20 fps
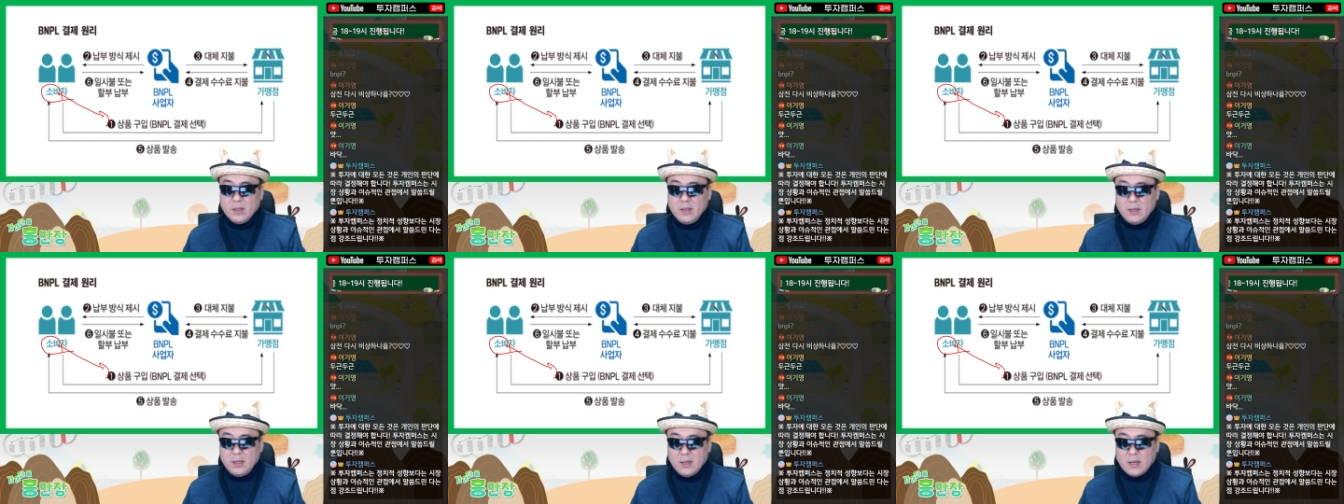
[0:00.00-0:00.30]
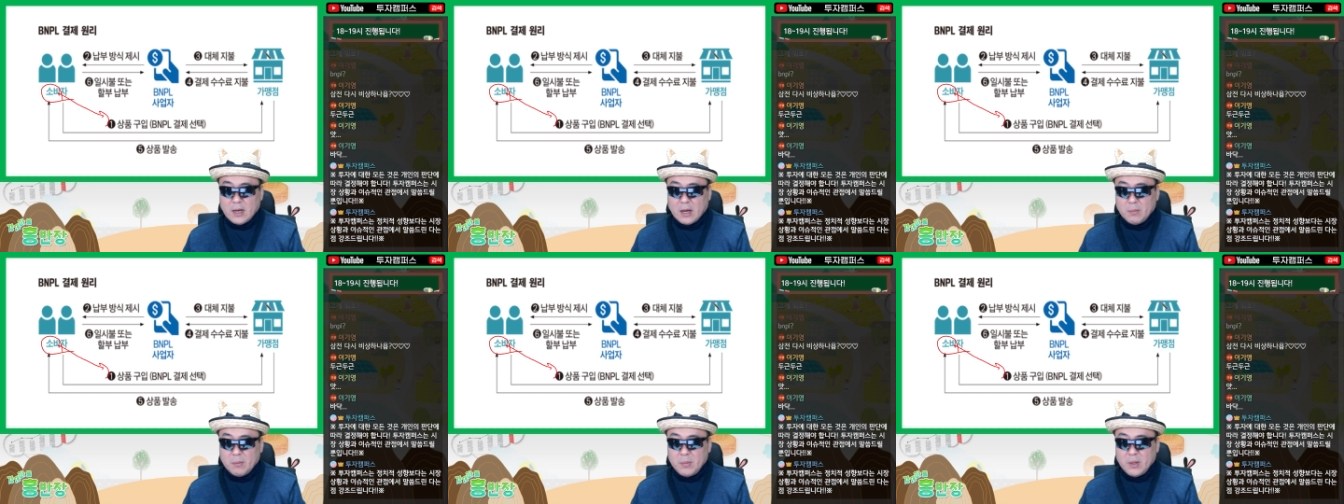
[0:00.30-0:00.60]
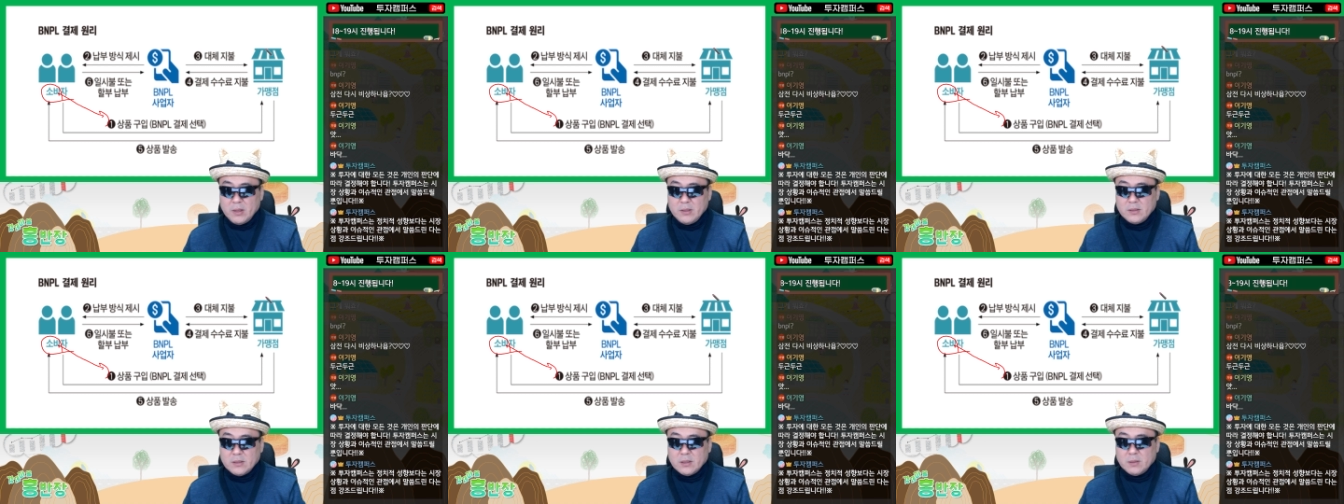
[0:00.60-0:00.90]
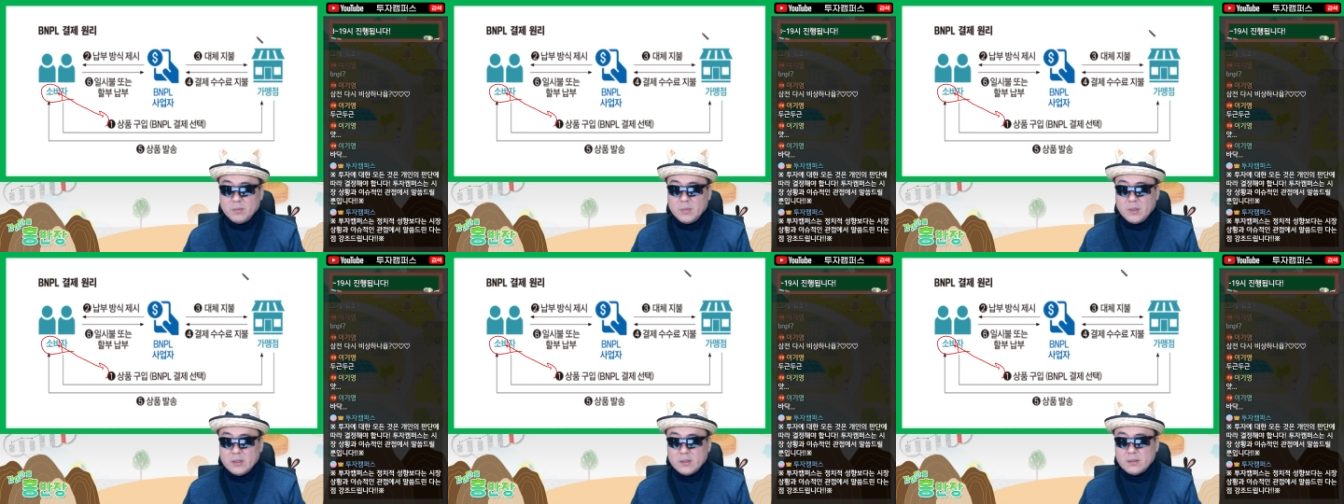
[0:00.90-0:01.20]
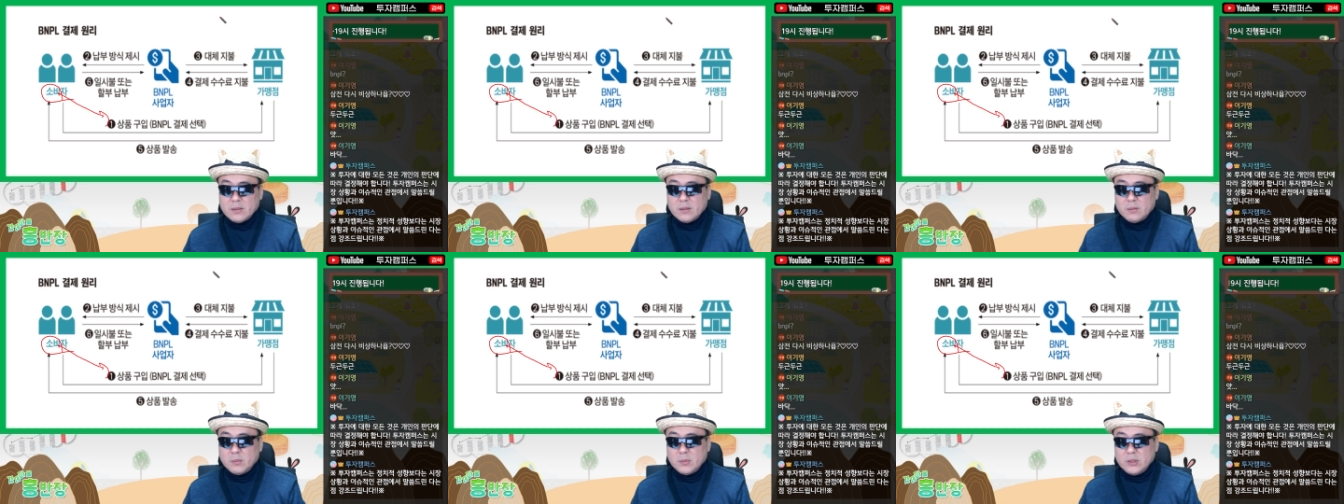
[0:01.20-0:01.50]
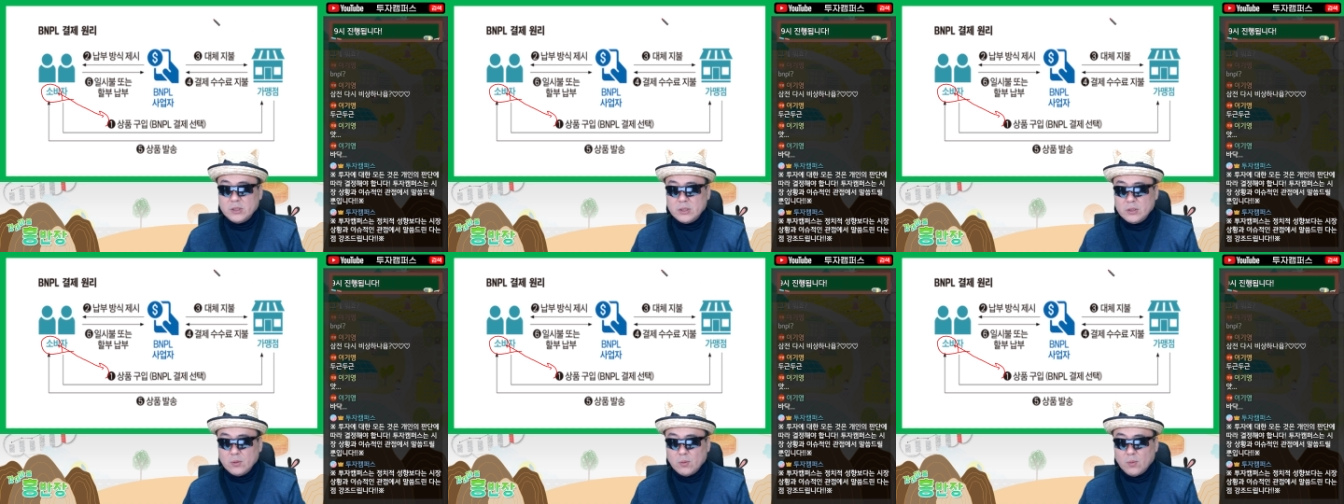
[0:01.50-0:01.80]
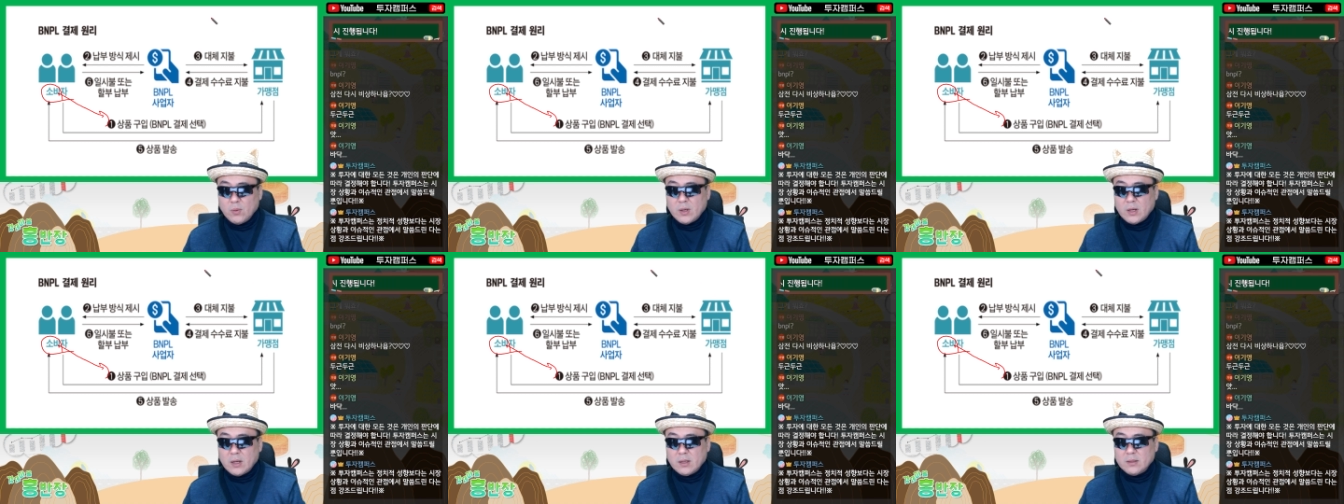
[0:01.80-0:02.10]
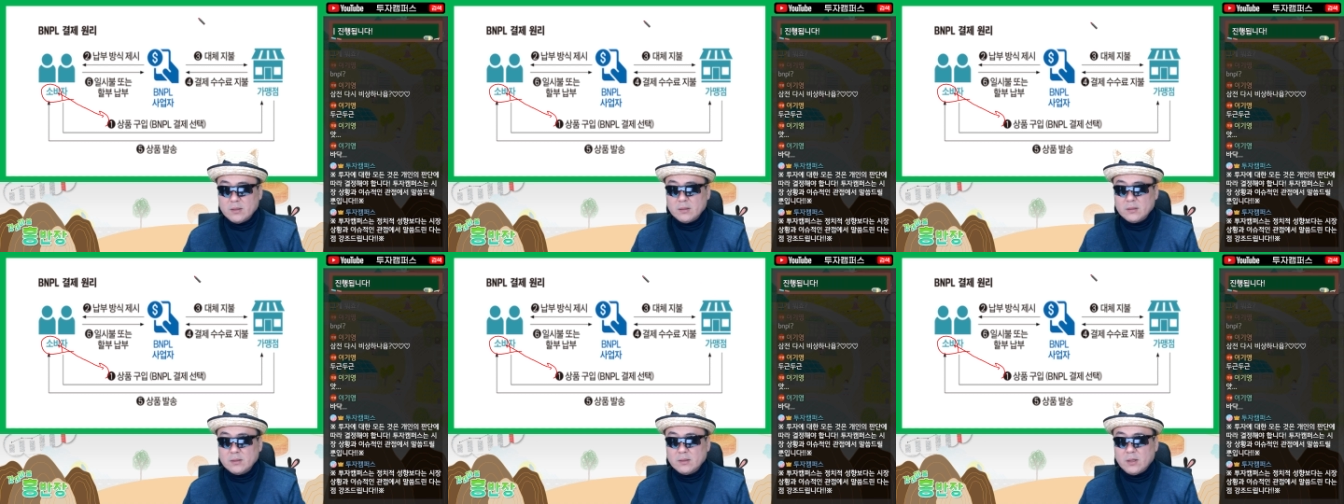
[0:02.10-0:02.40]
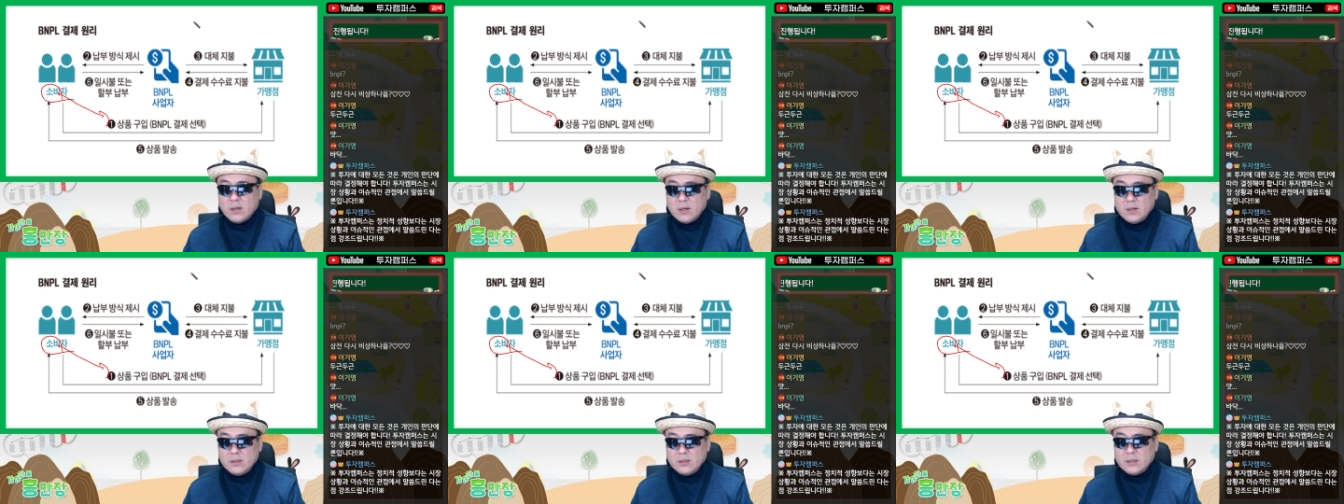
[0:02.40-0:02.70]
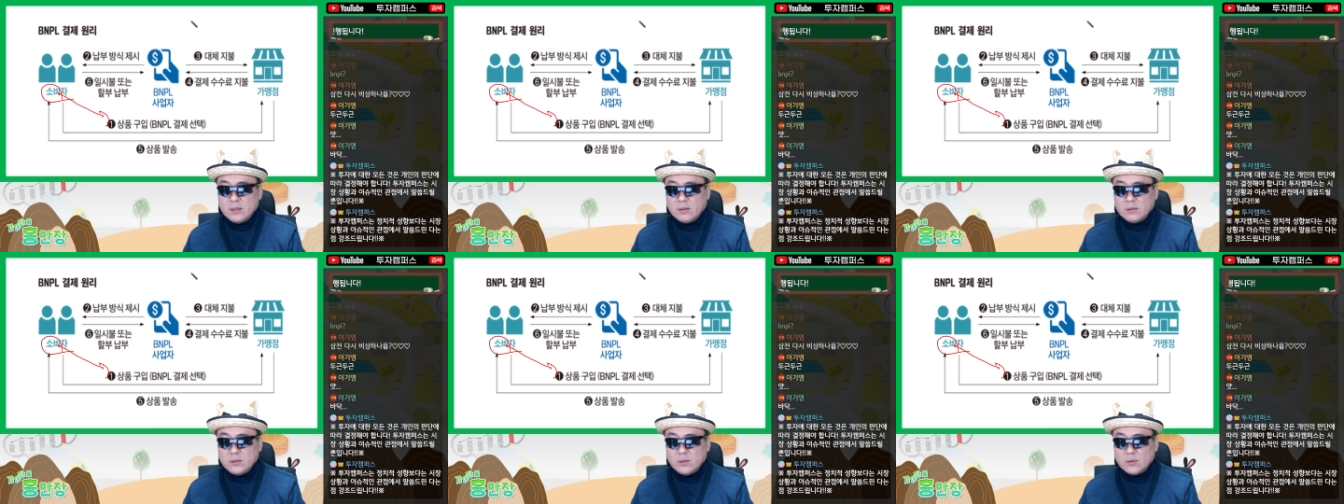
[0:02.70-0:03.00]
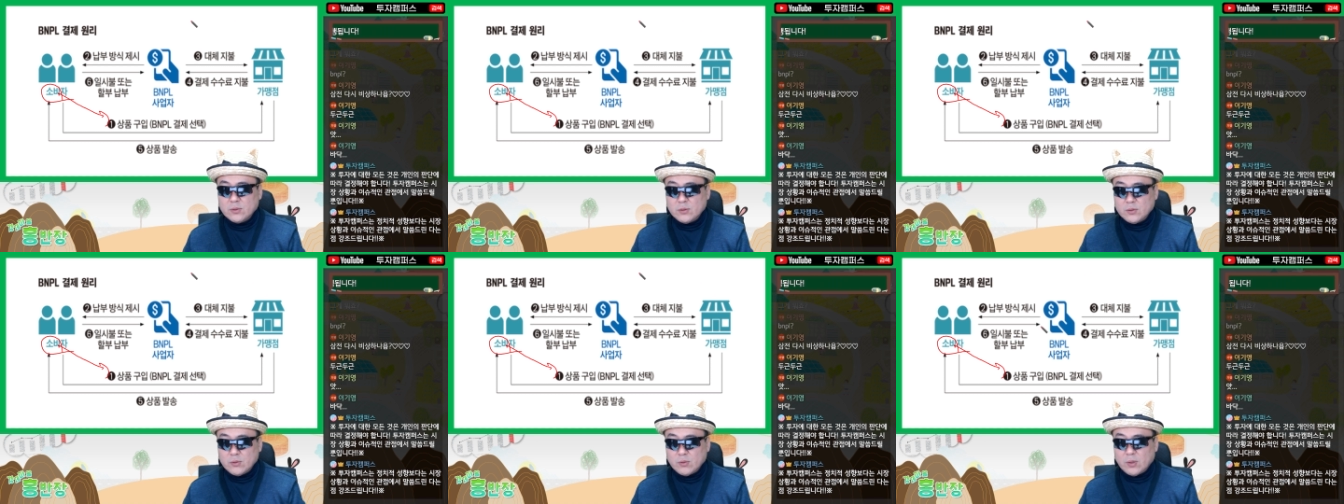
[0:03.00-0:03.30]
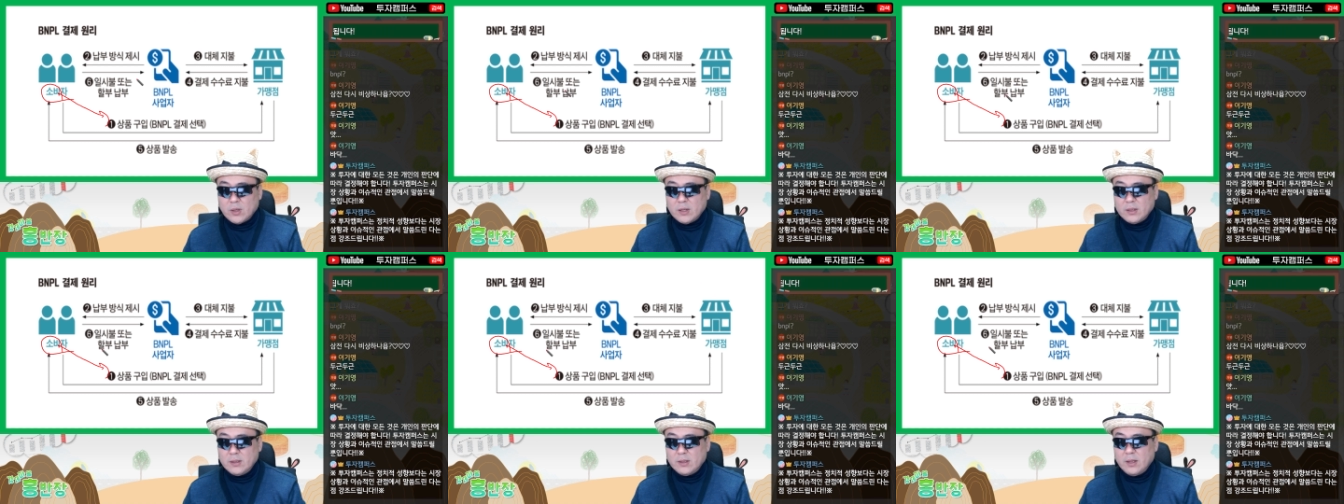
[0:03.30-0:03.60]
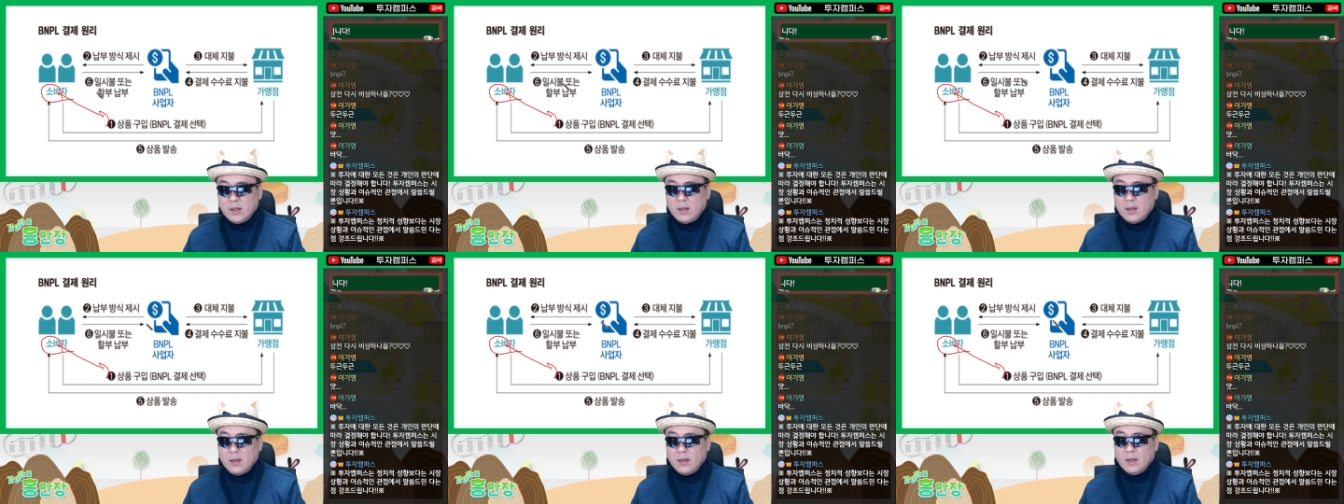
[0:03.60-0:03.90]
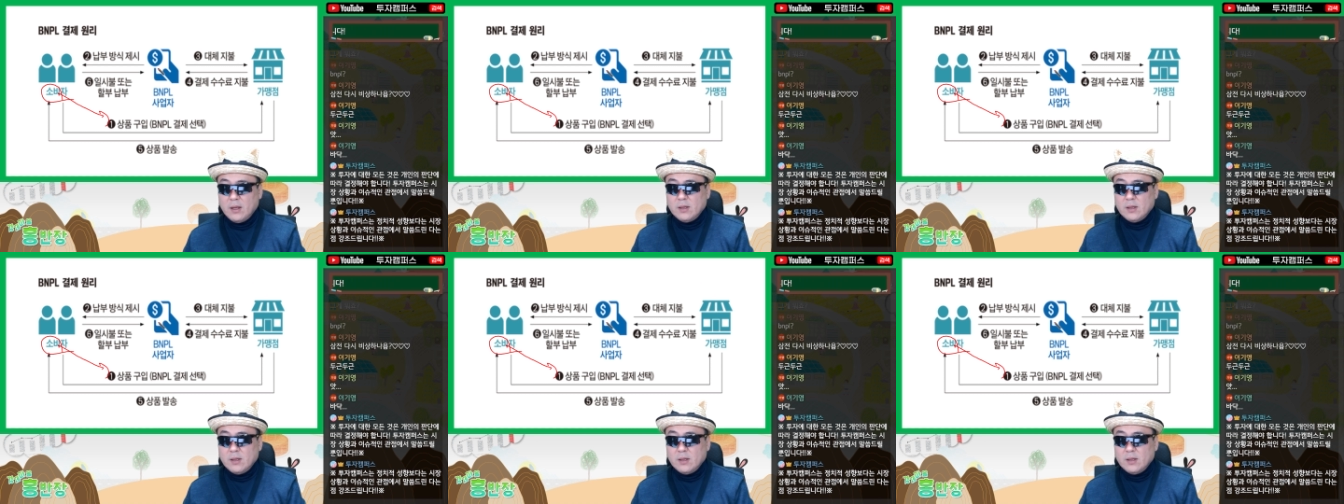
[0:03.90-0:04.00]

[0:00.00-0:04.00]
이 가맹점에서 뭐 신용카드 결제 어쩌고 저쩌고 하는데,